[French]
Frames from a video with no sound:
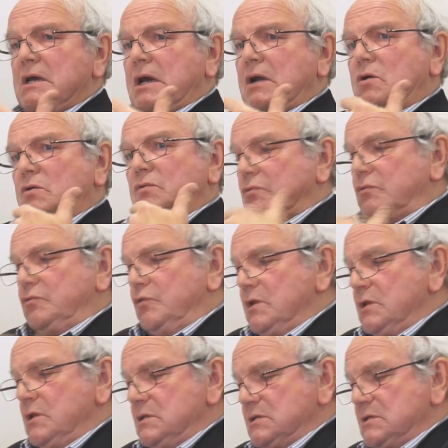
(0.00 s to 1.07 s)
Alors, tous
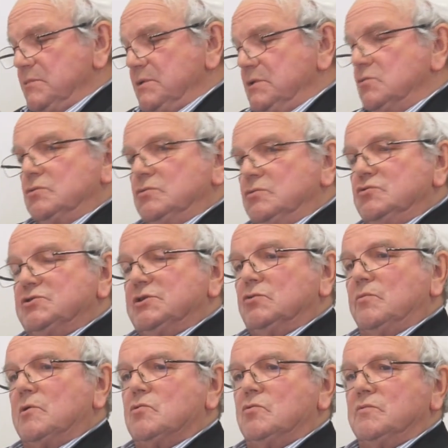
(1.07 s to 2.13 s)
les amis du
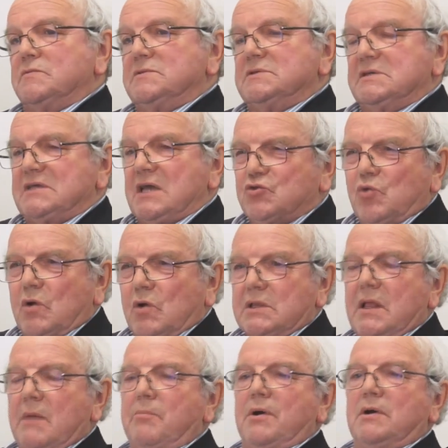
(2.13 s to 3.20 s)
chaînon manquant disaient c'est à toi de
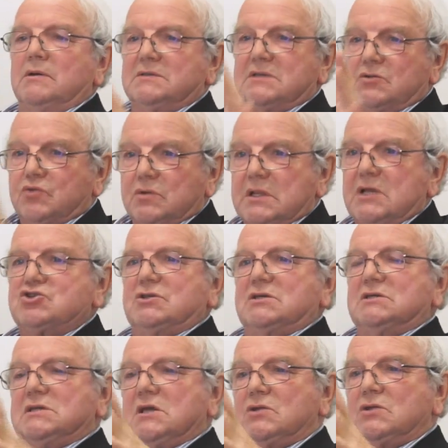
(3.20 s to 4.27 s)
la prendre, c'est à toi de
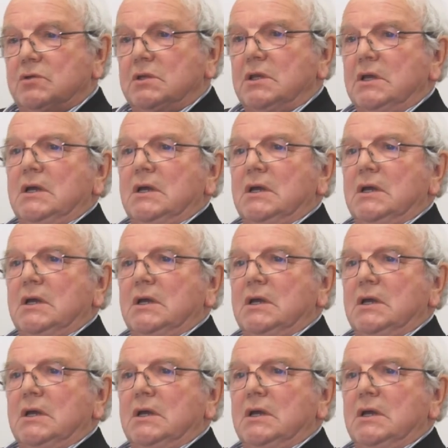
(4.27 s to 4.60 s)
l'acheter, c'est à toi.